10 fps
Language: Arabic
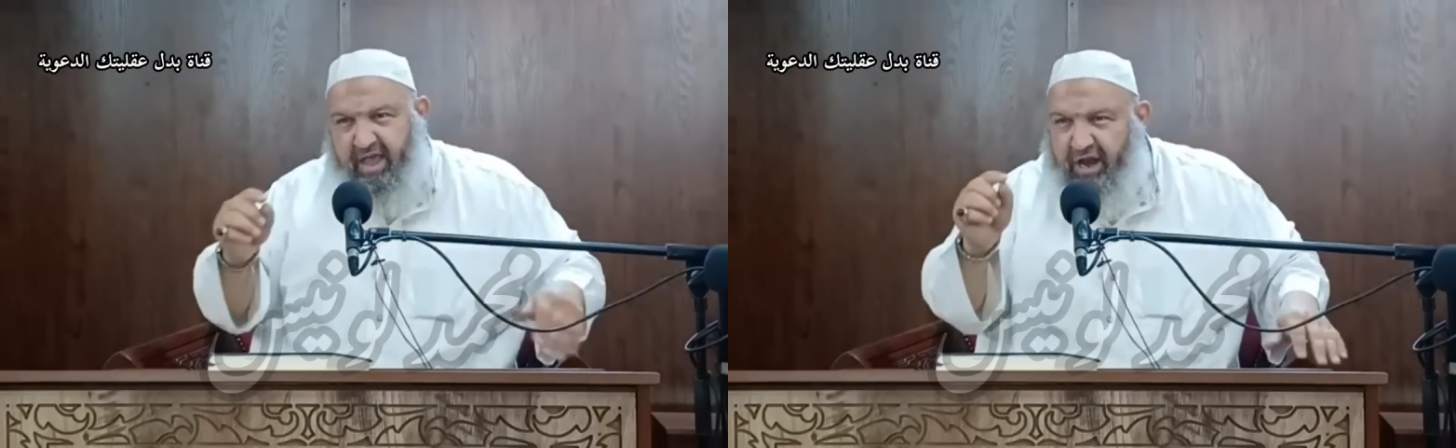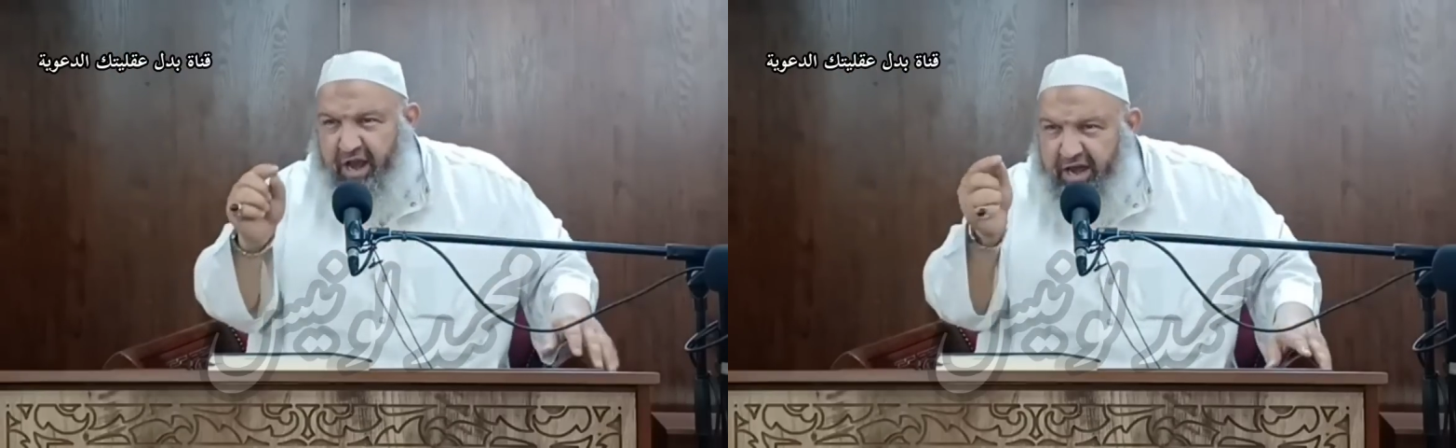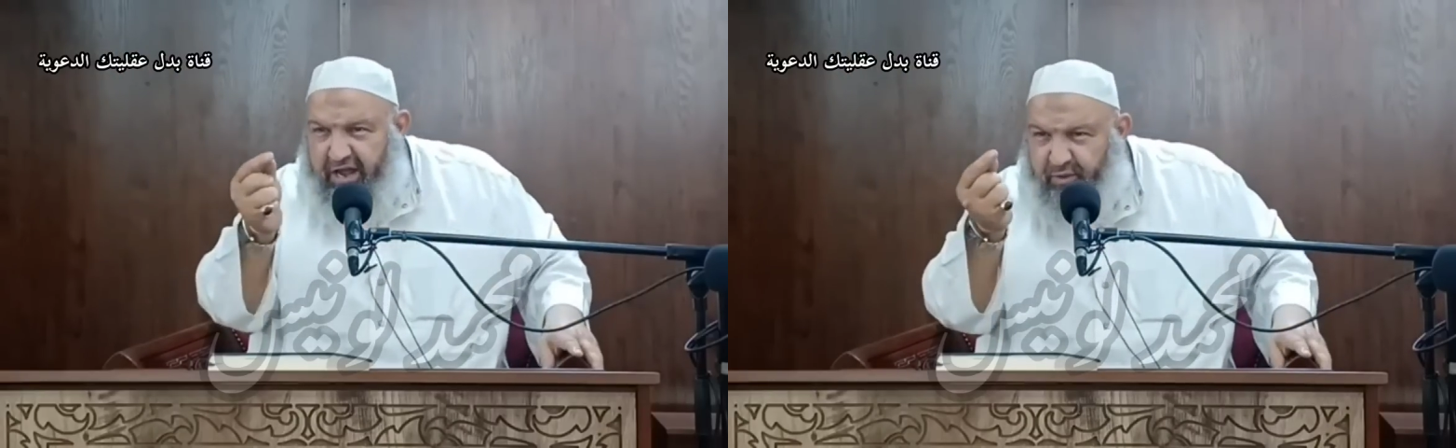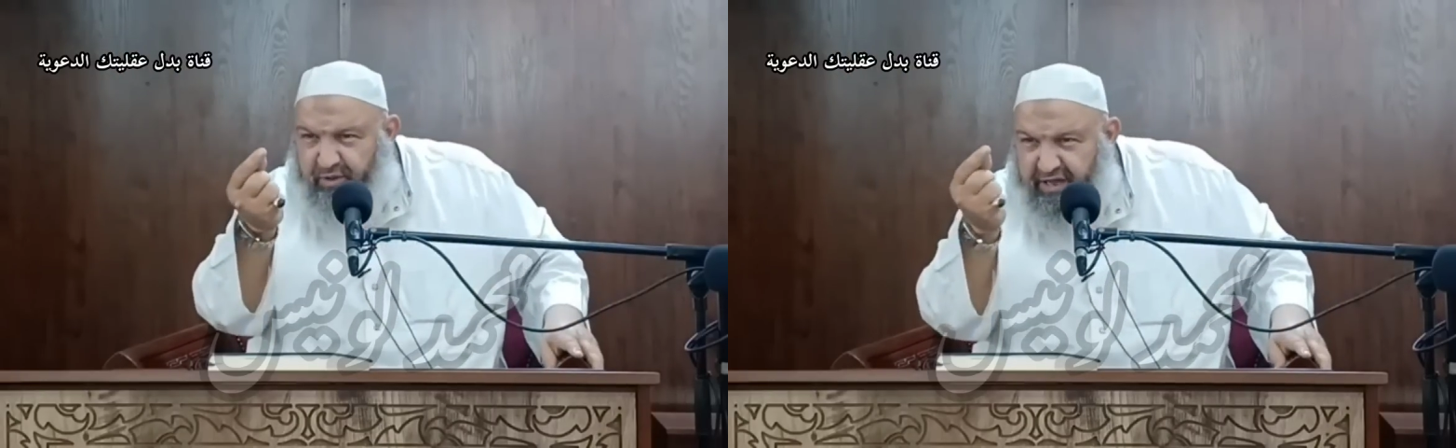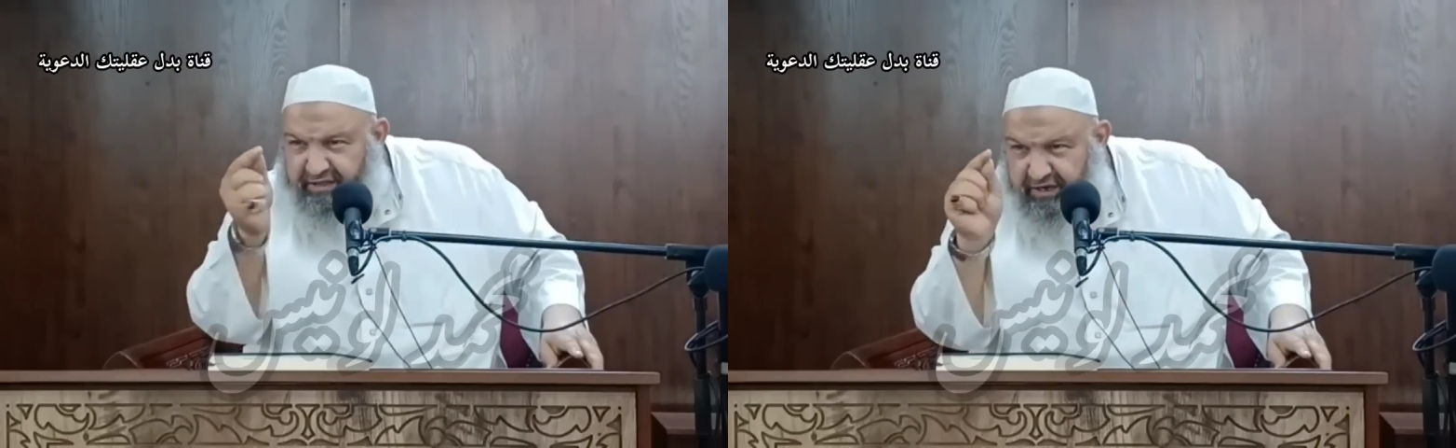الان عنده
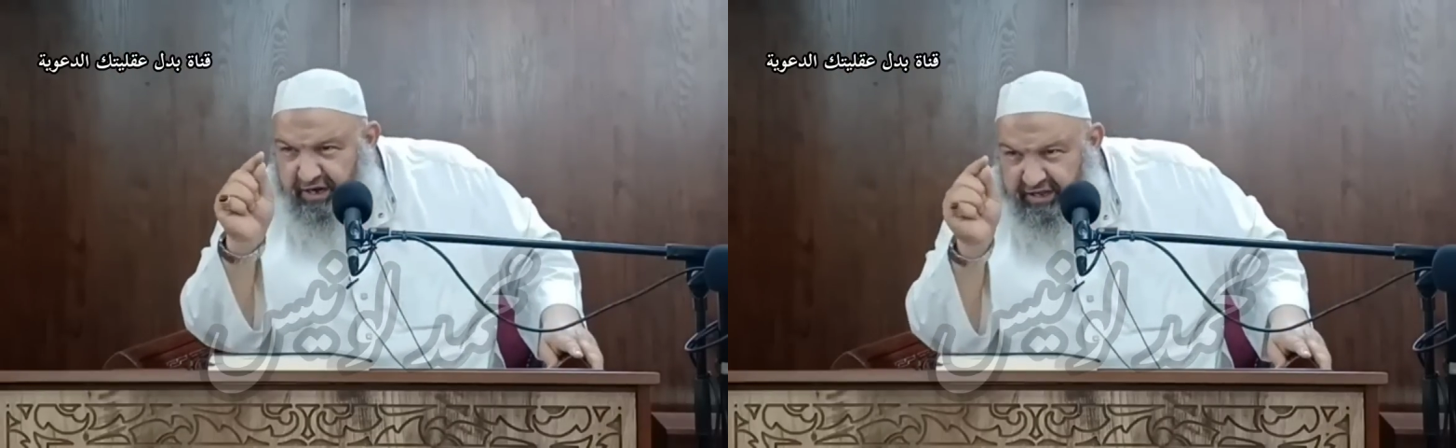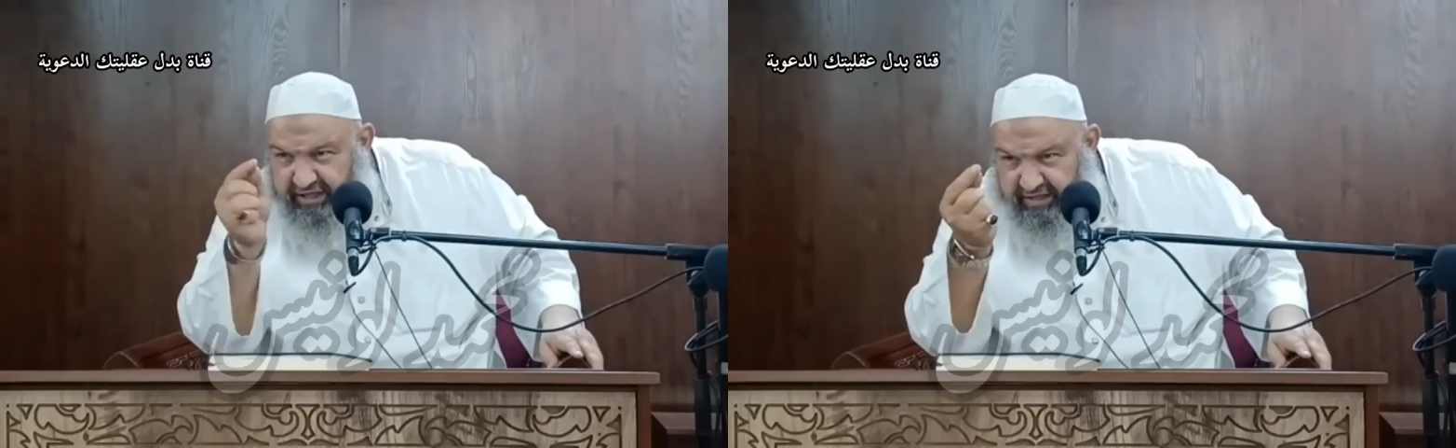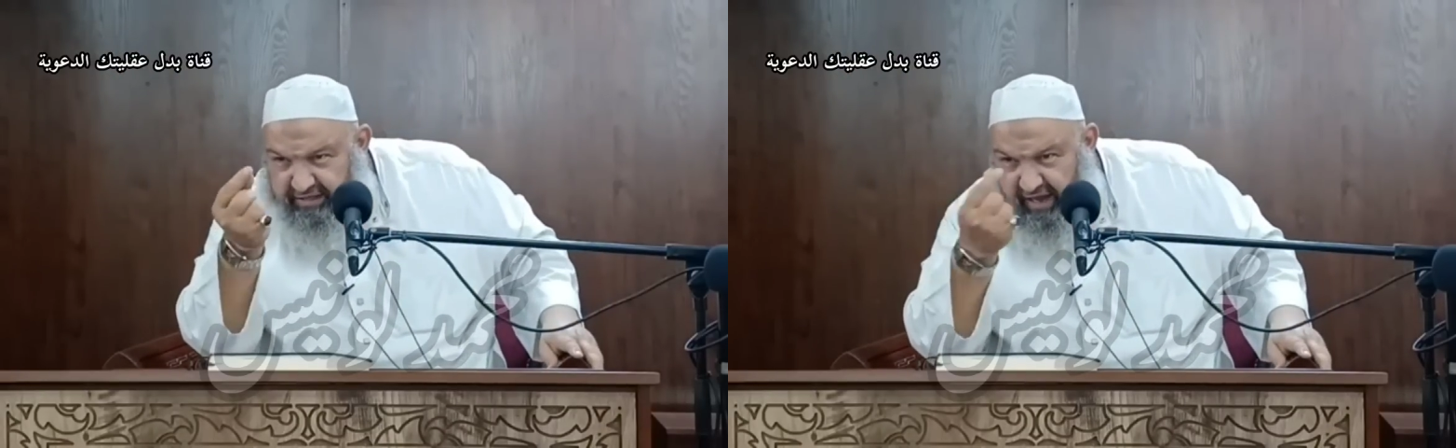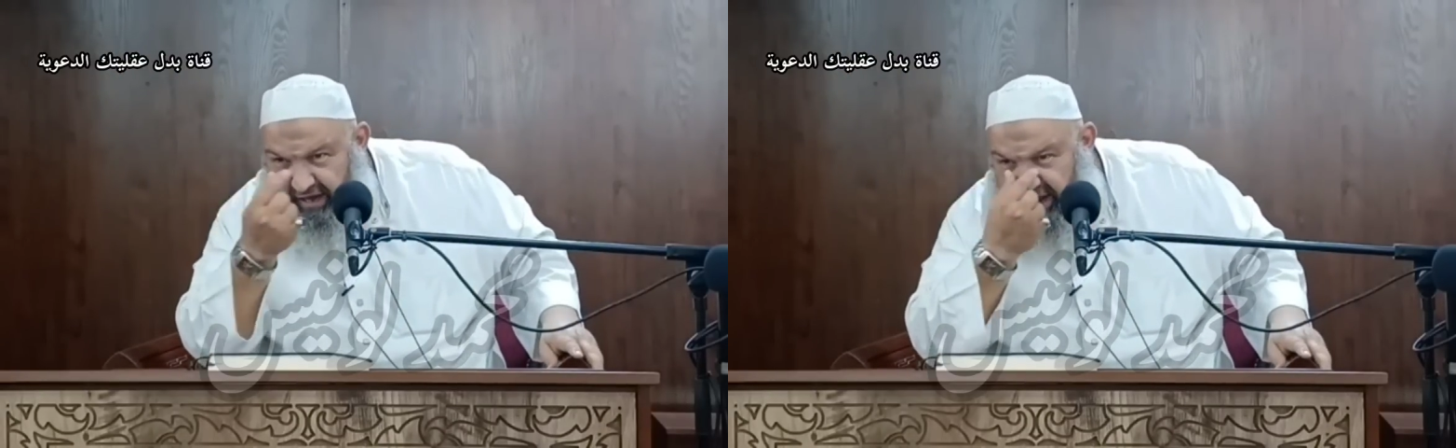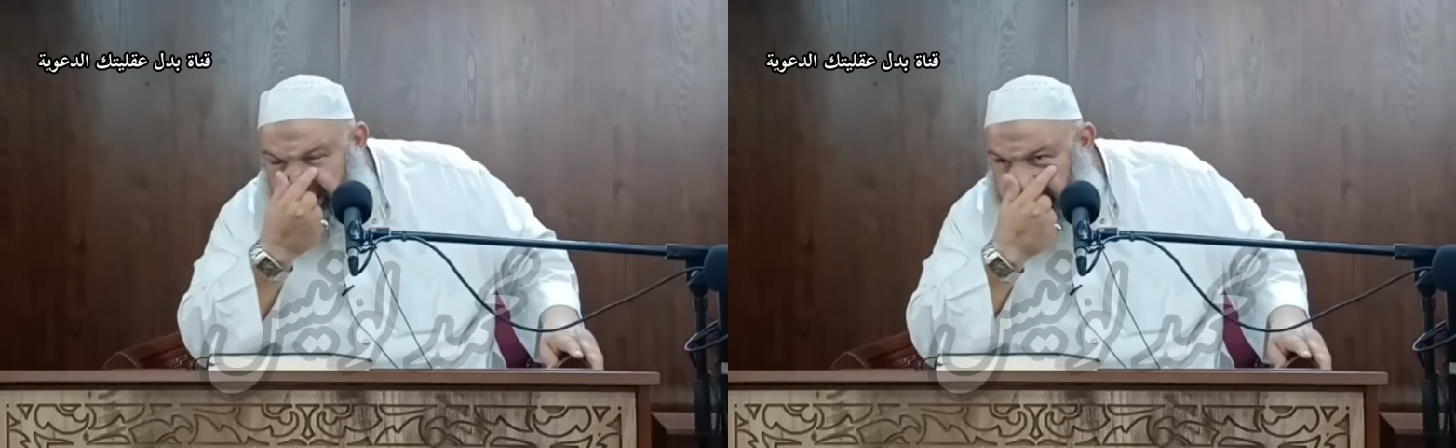30 ريتلات
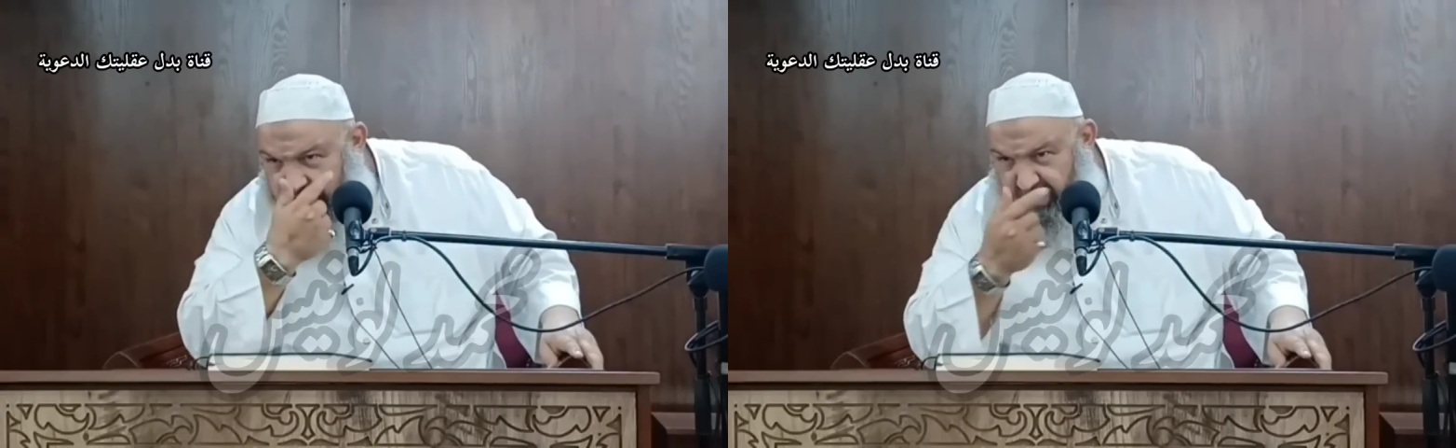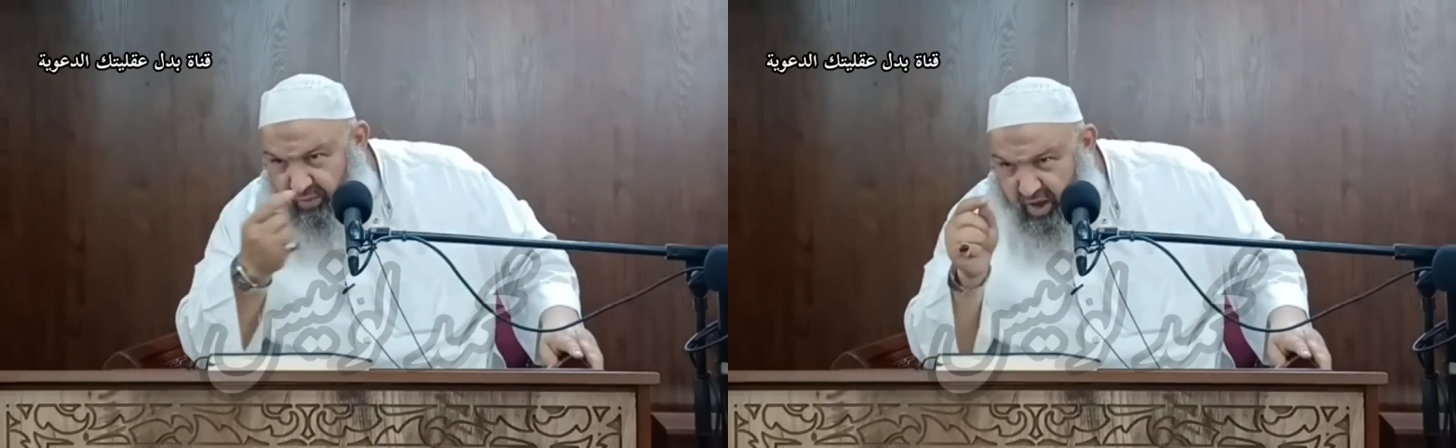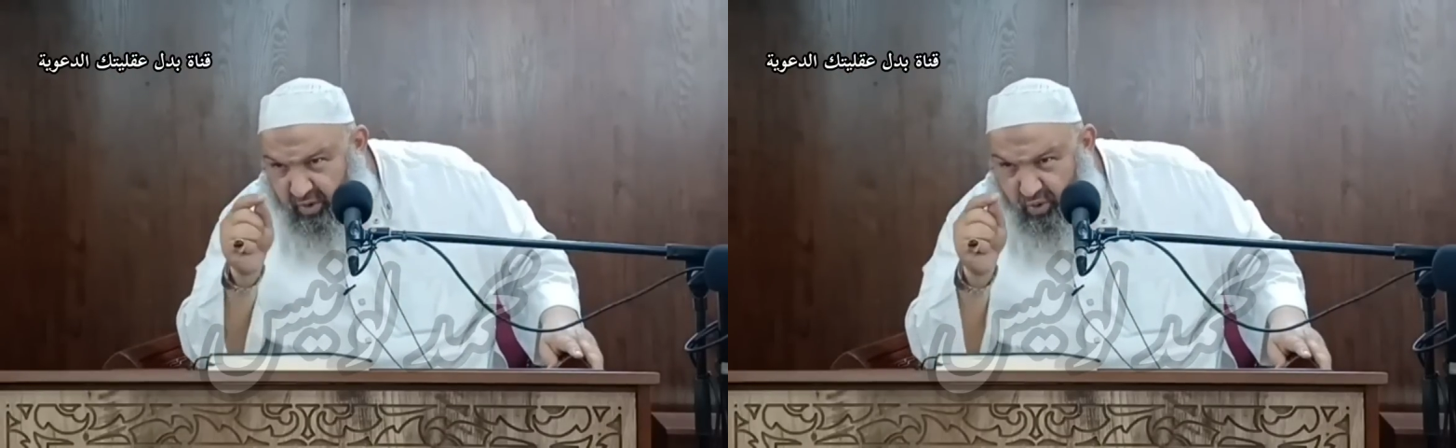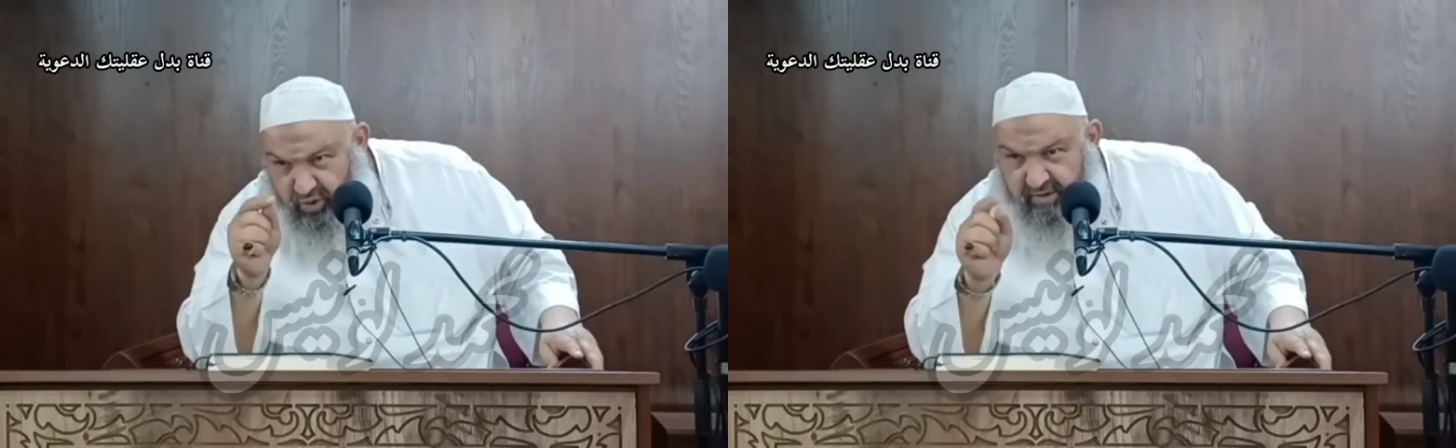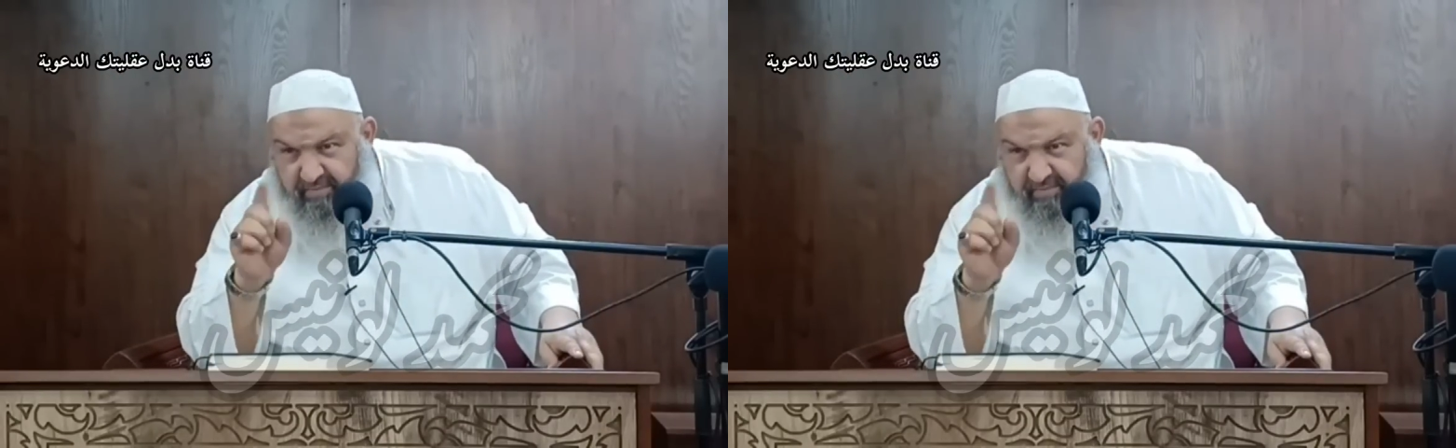تاع تاع الوقود